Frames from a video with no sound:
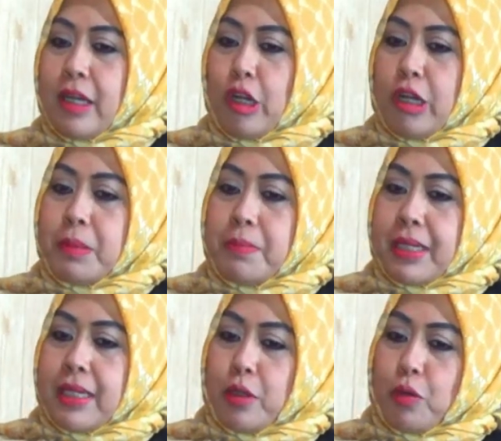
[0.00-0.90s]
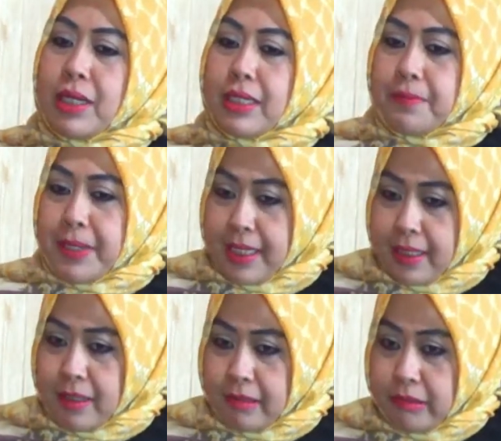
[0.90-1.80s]
Allah memberi ruang kepada
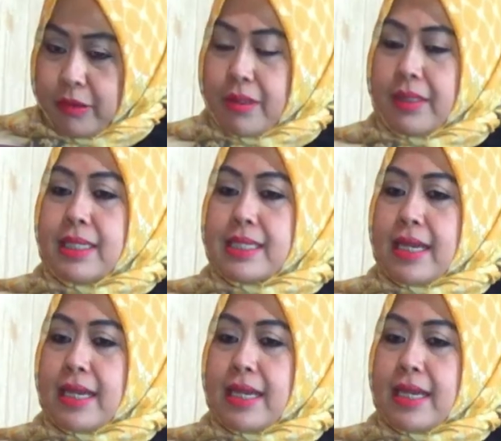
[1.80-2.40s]
kita untuk di